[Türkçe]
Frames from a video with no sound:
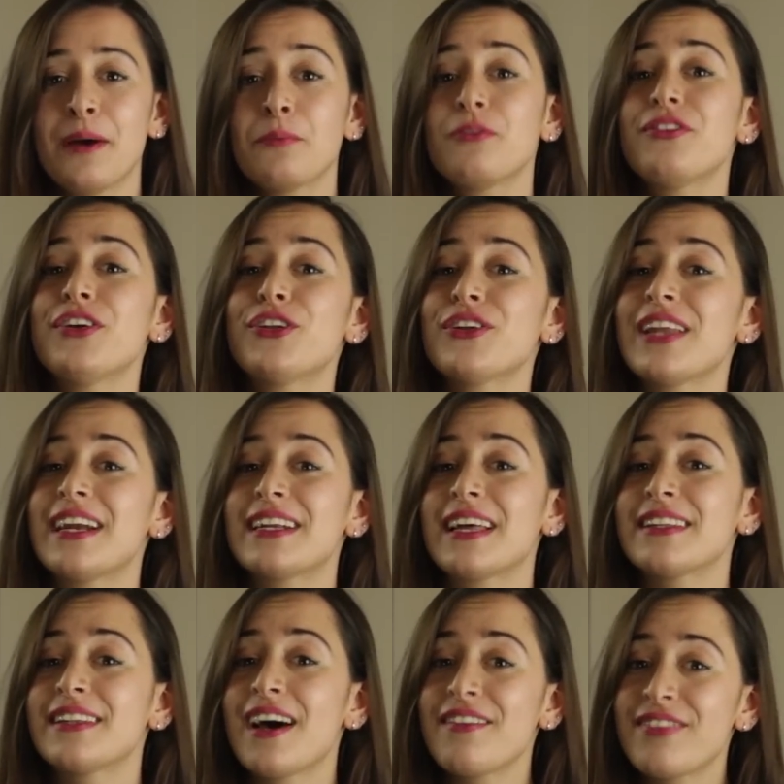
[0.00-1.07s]
Bu
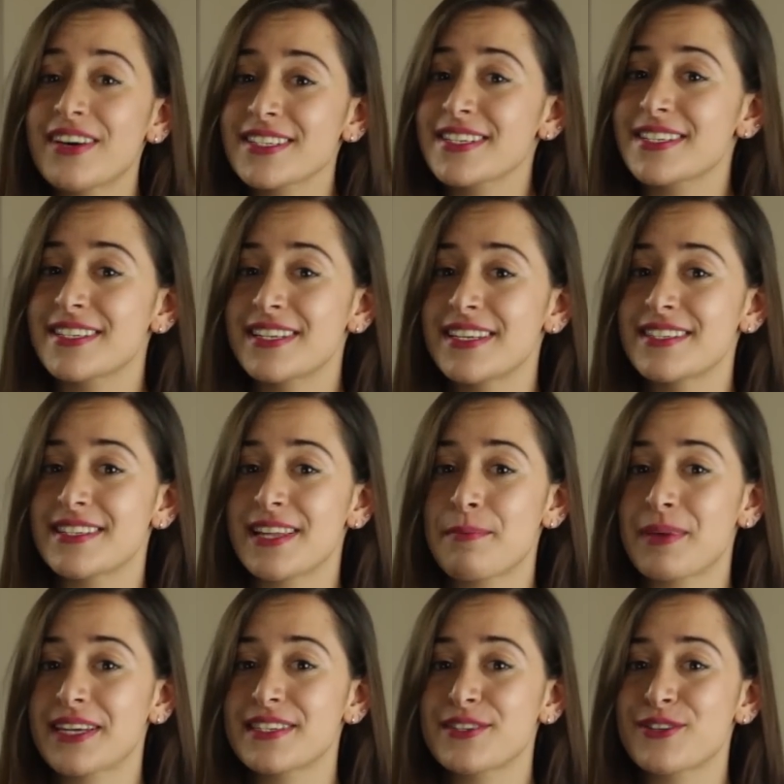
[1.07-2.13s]
videolardan daha fazlasını
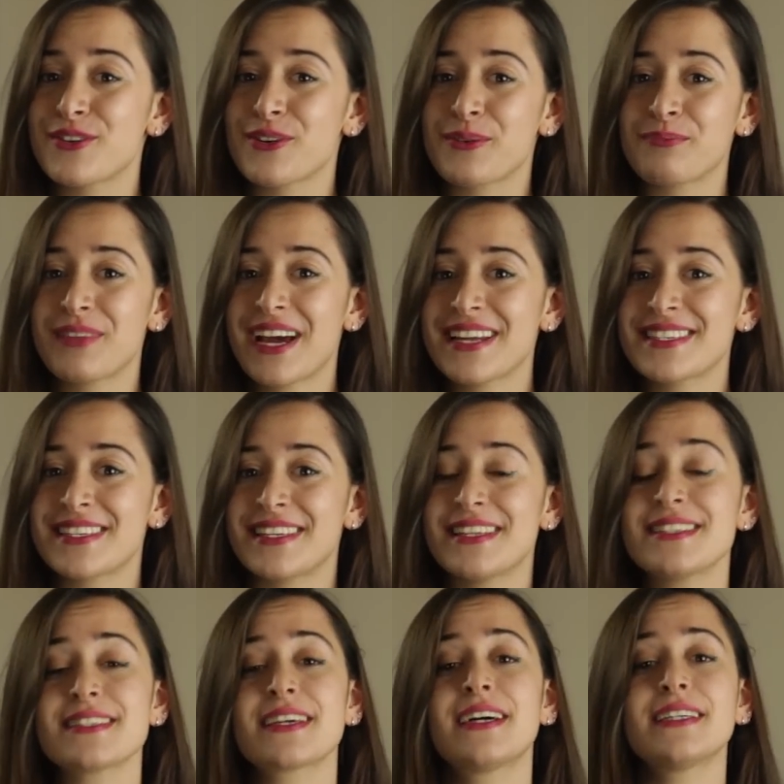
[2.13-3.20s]
izlemek istiyorum
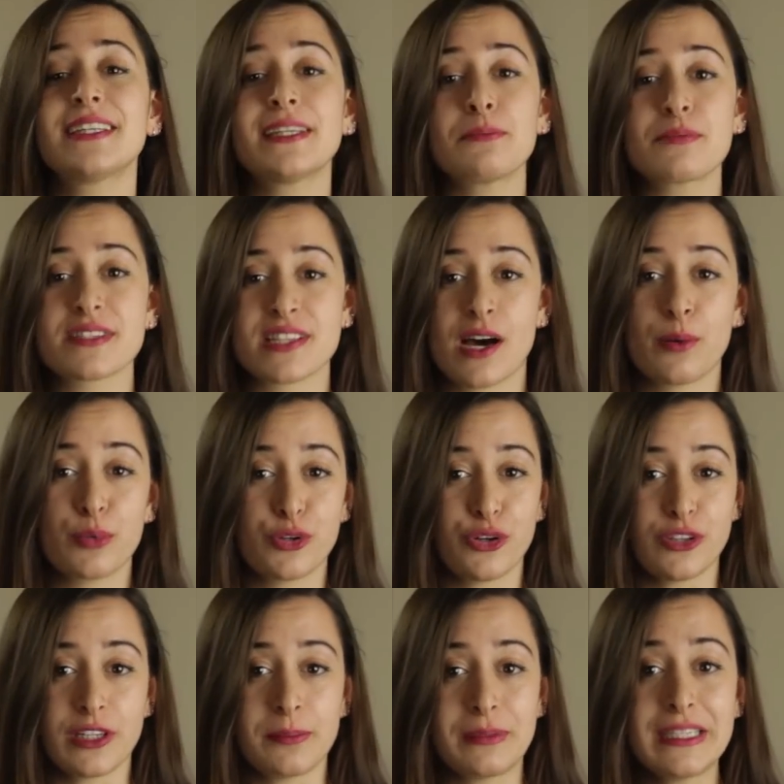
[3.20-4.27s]
derseniz kanalımıza abone
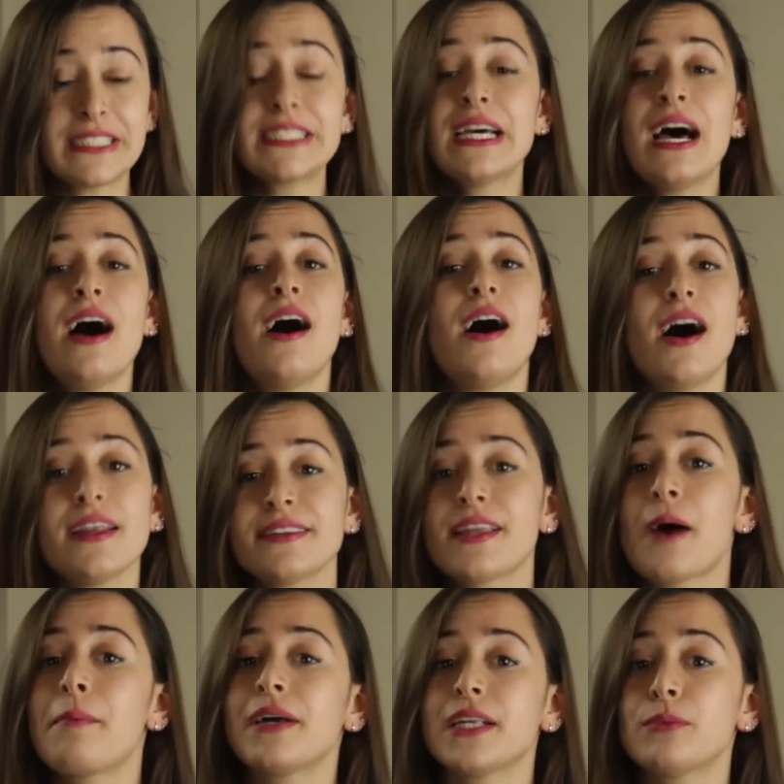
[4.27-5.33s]
olabilir.
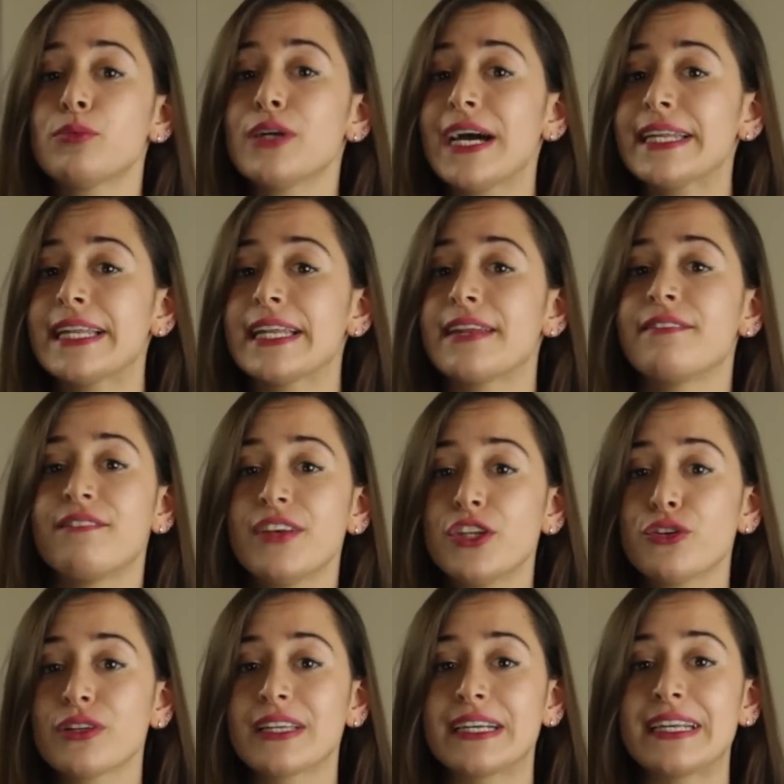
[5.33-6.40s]
Hatta bana bu kanalın
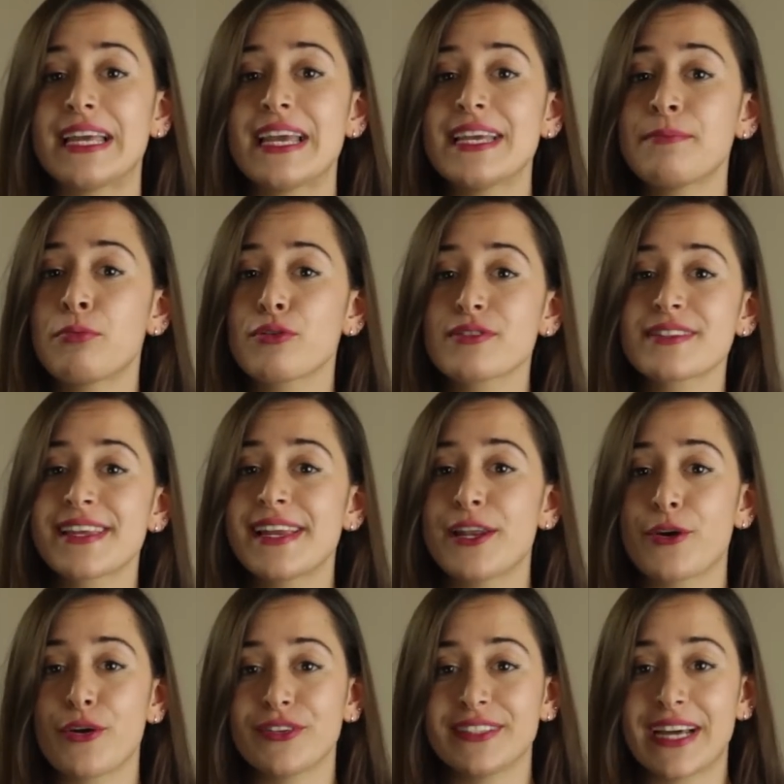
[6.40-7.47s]
videolarını e-posta
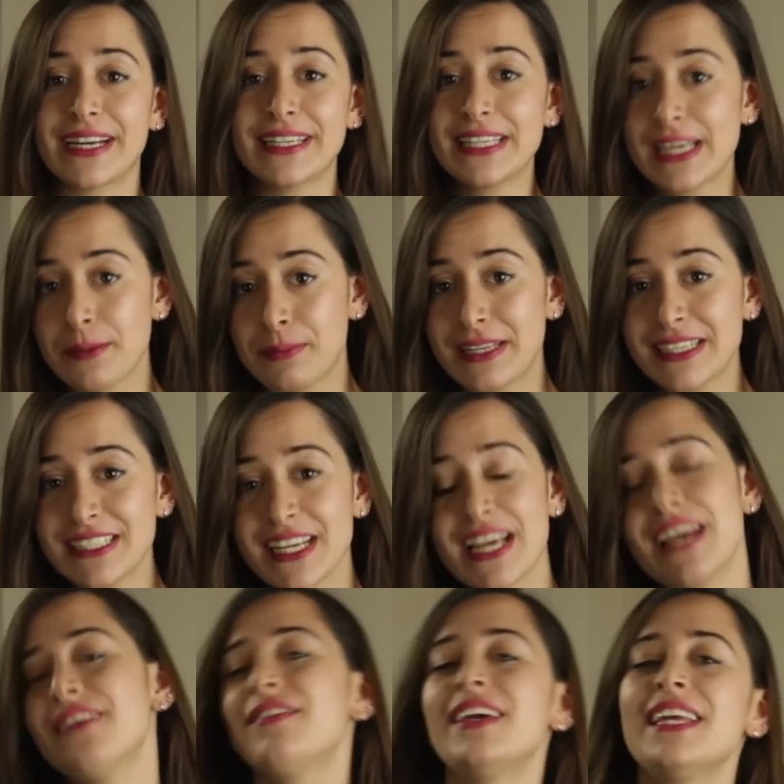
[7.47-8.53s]
ile gönder diyebilir
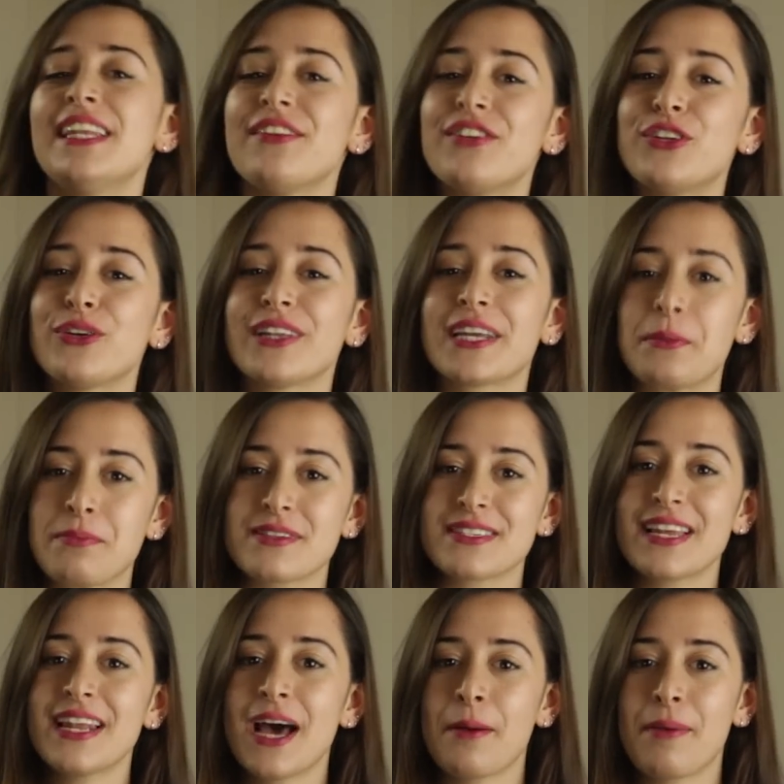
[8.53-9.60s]
ve yeni
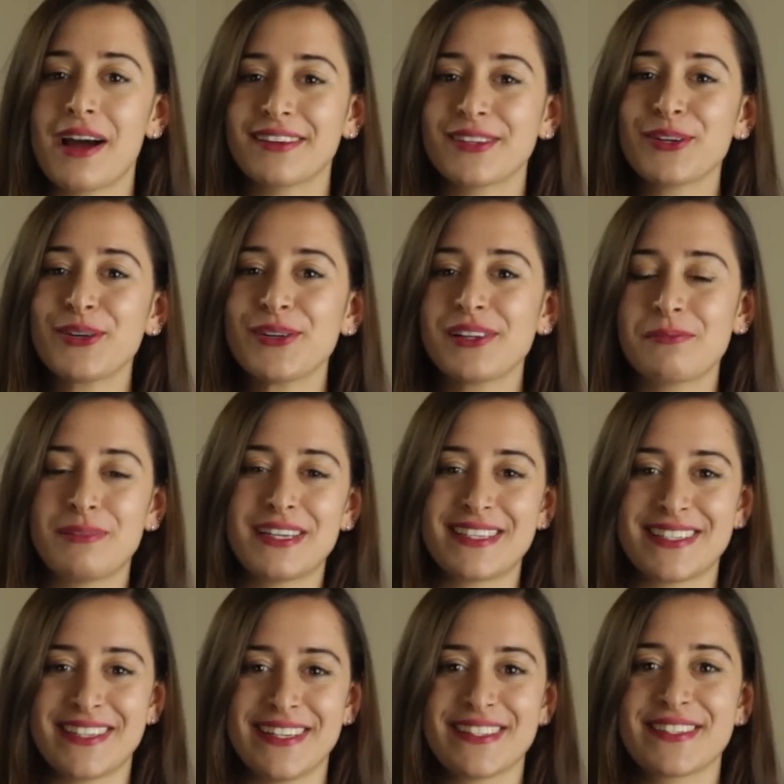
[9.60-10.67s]
videolarımızdan haberdar
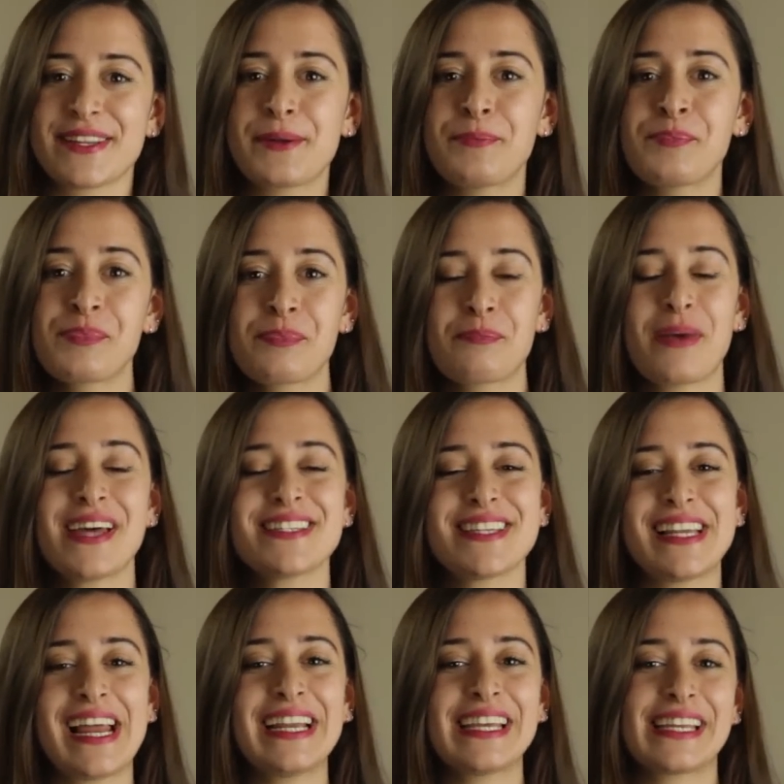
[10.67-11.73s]
olabilirsiniz. Ben
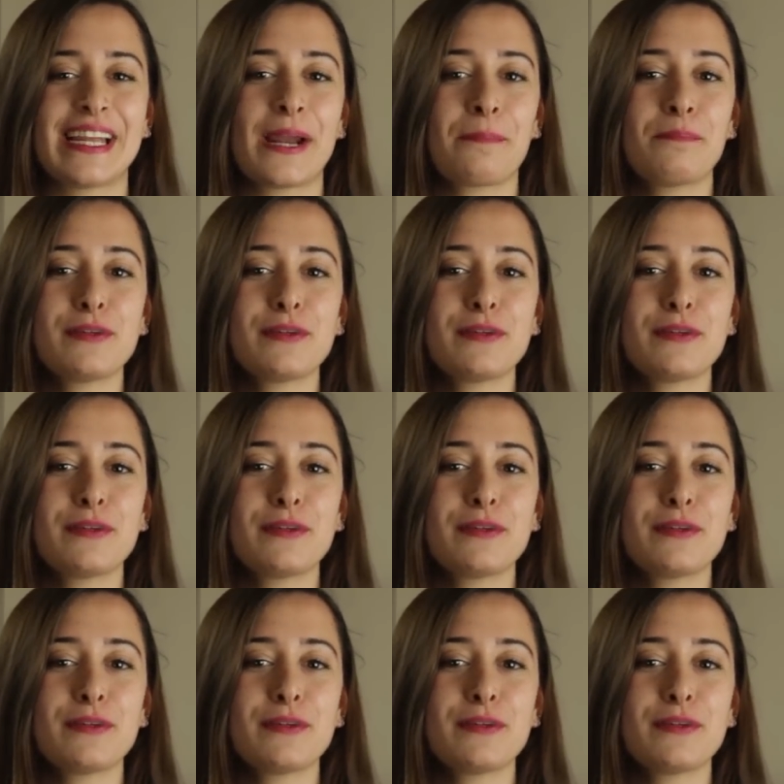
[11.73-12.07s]
Selen Yanar.